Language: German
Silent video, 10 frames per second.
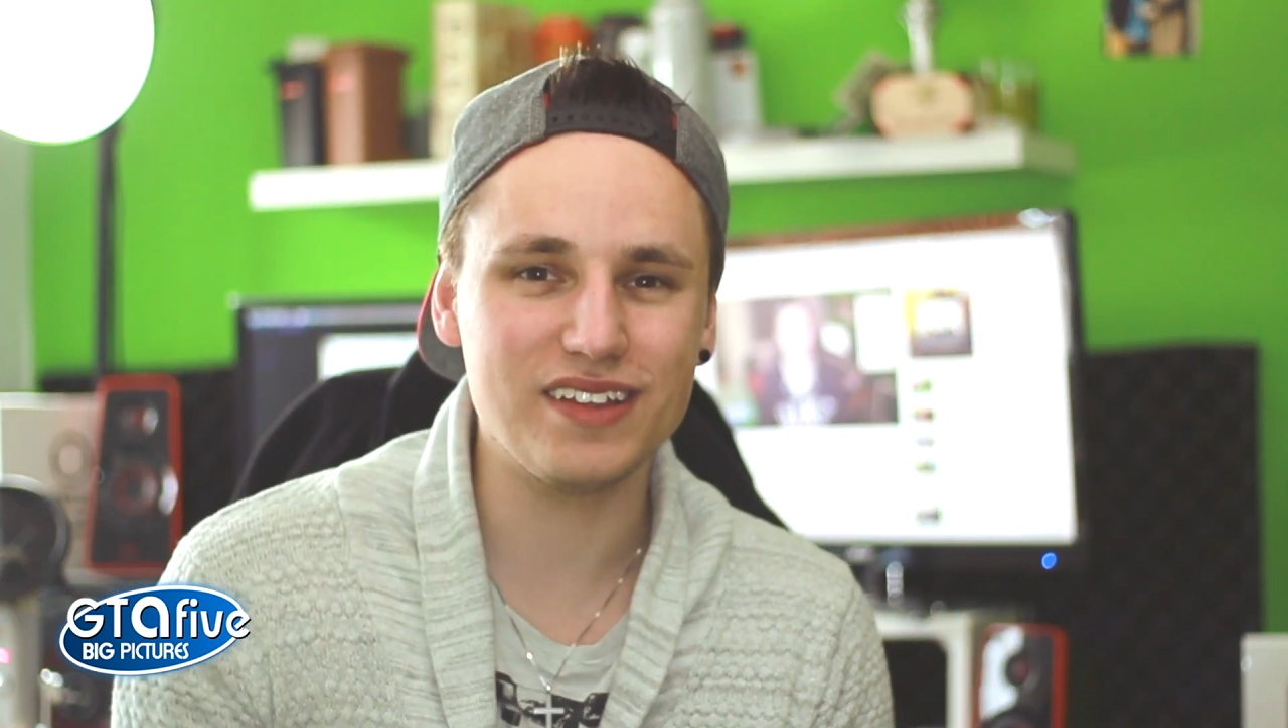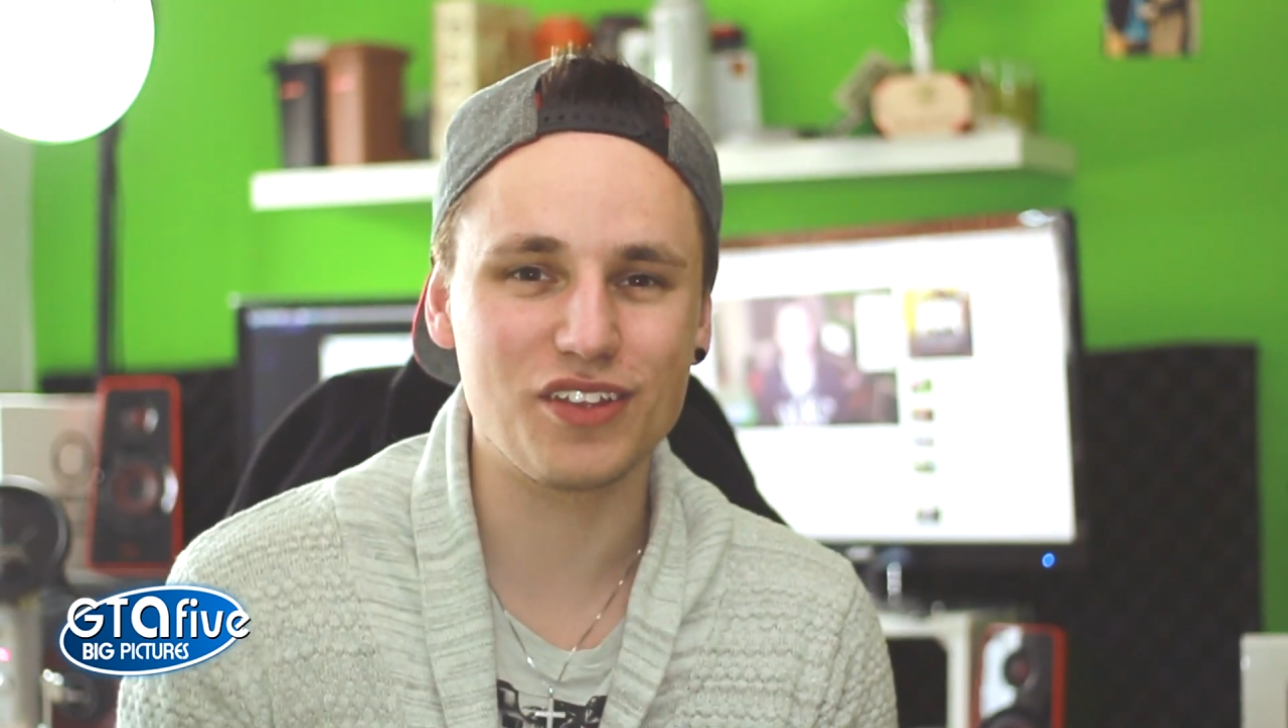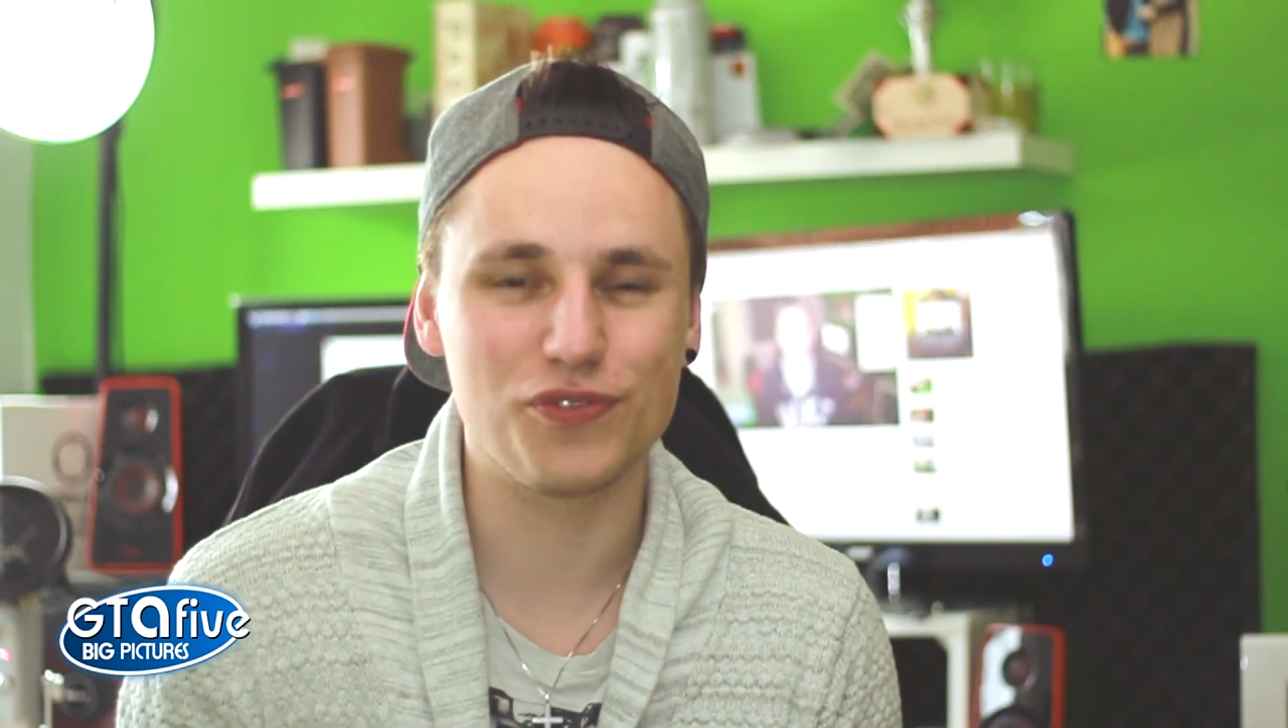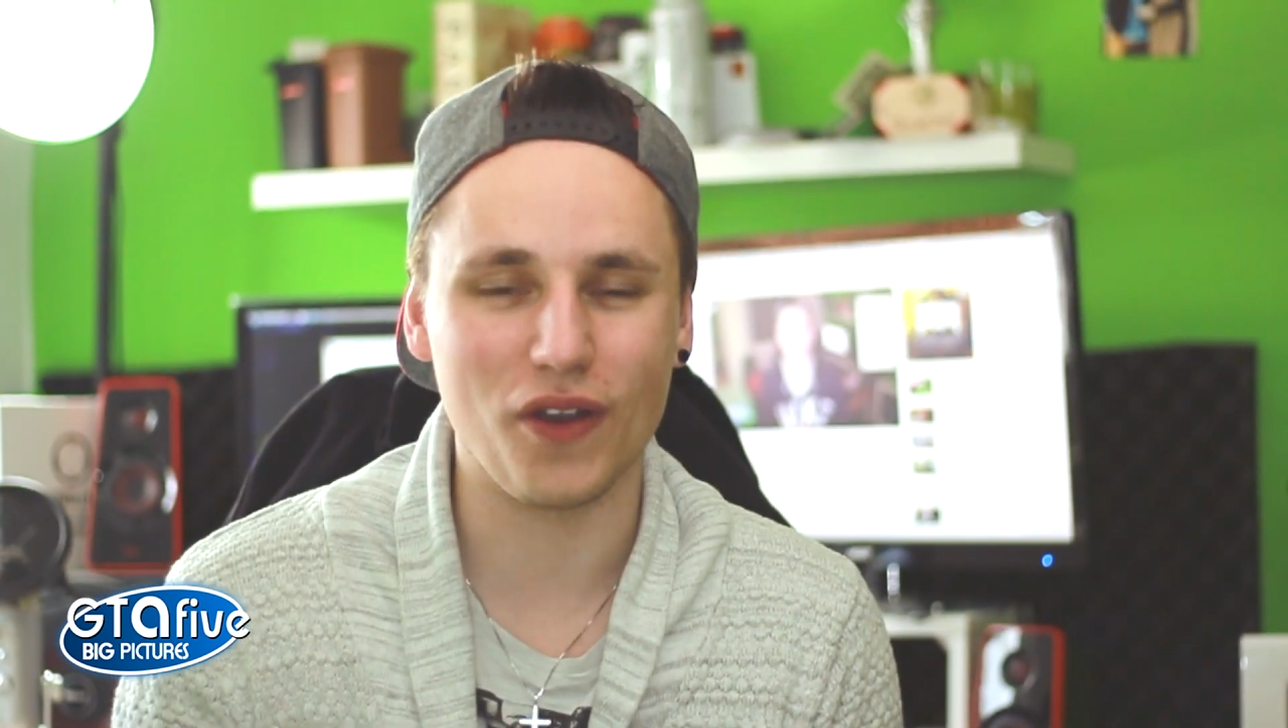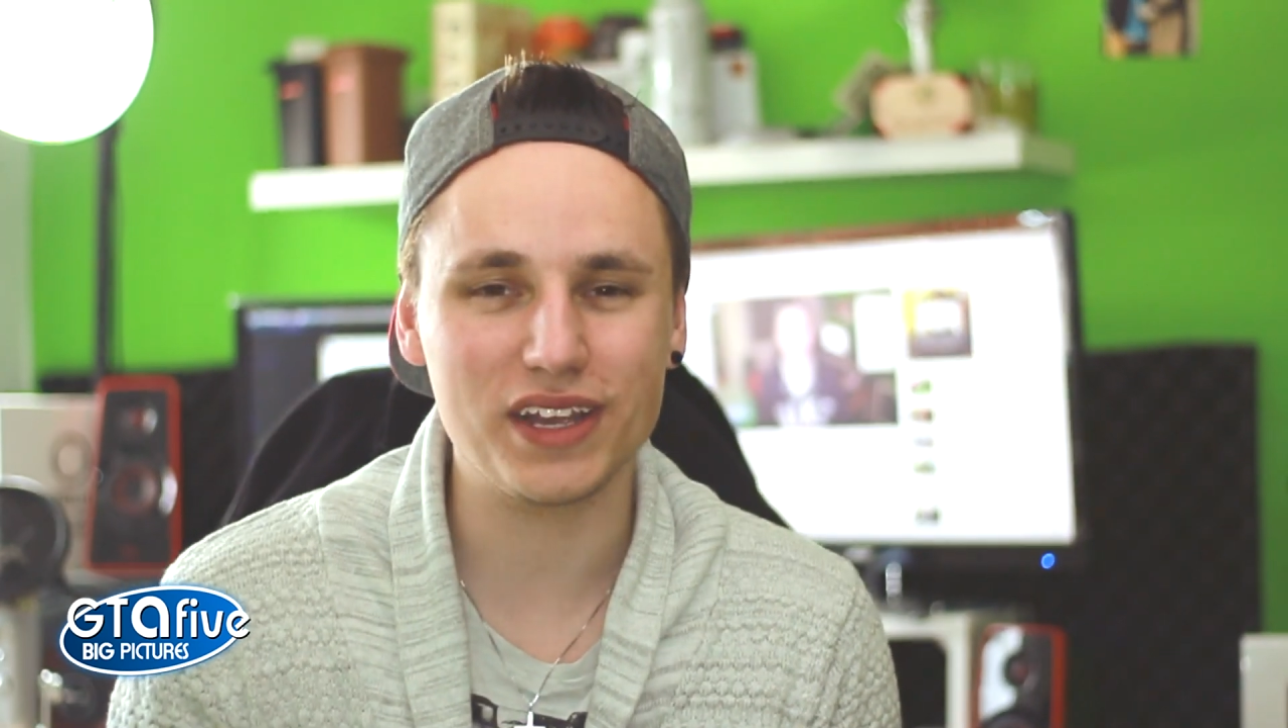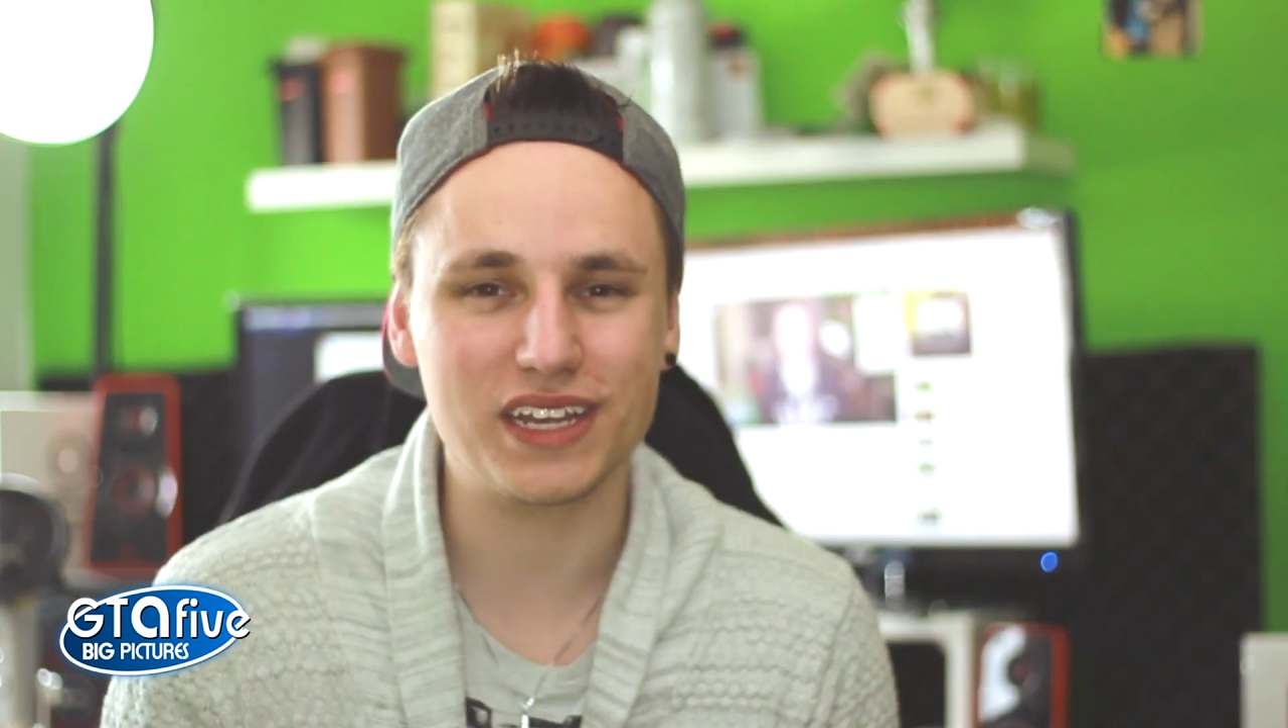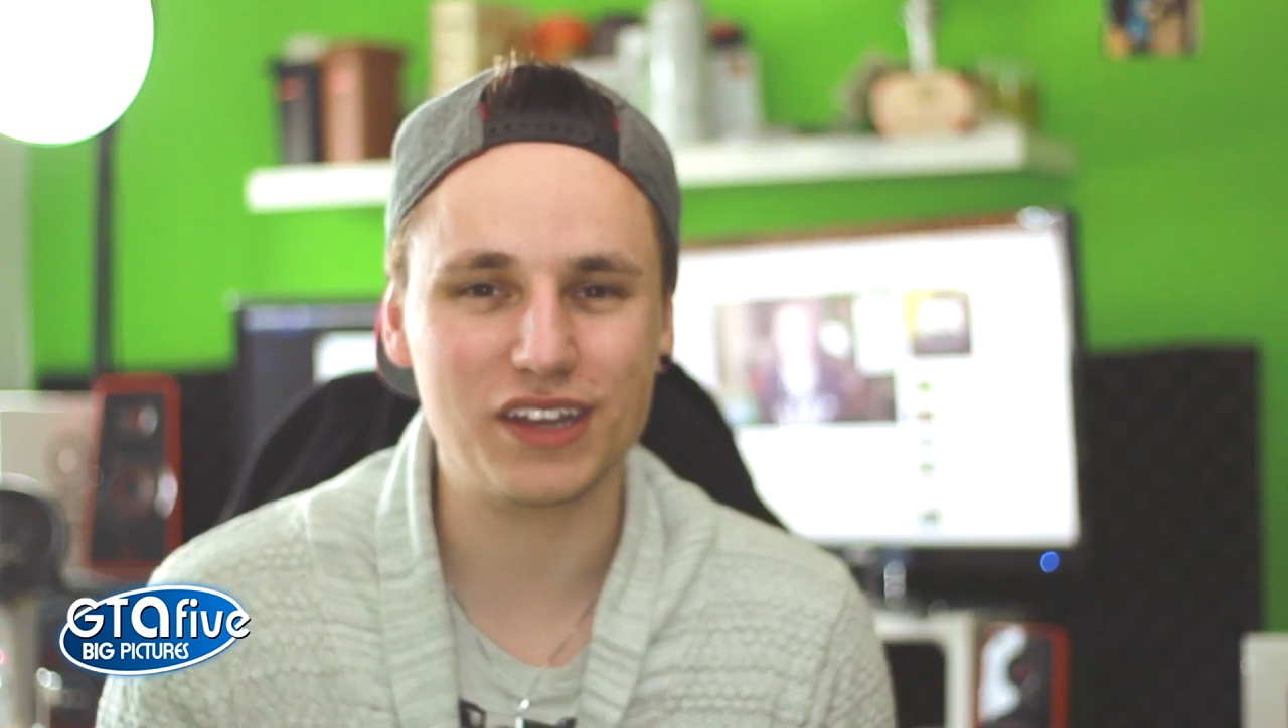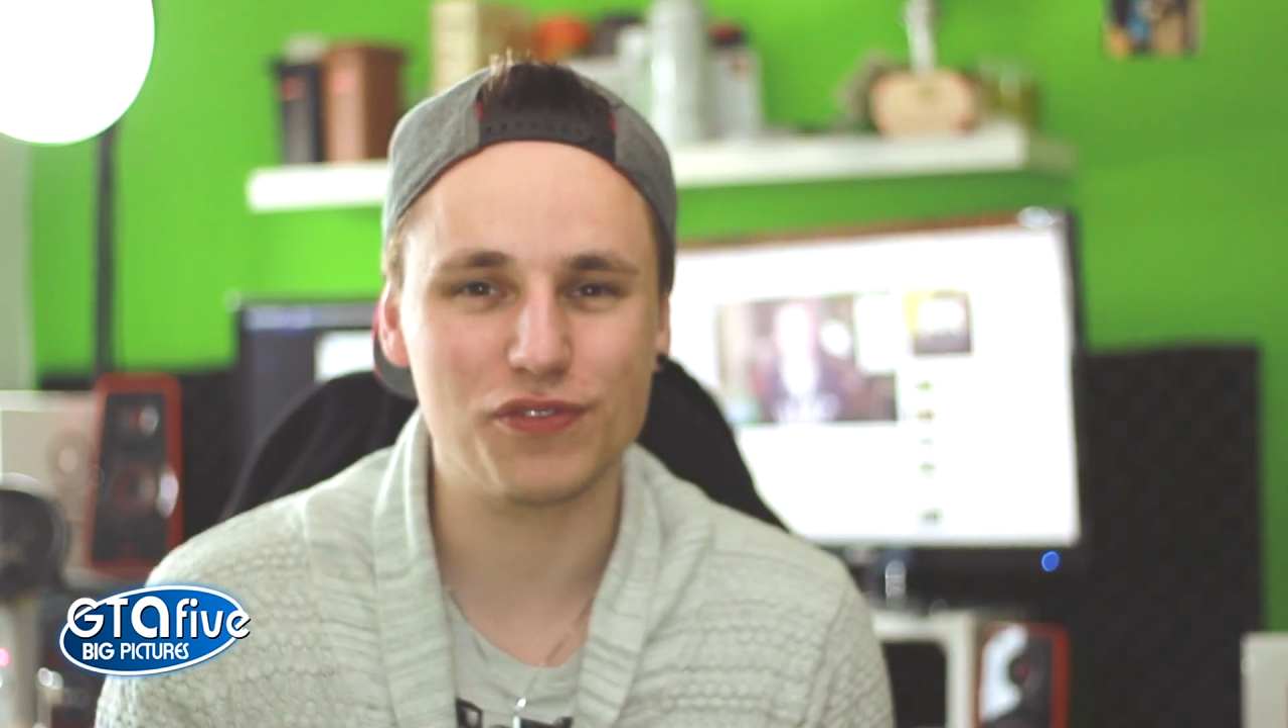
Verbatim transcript: diese Folge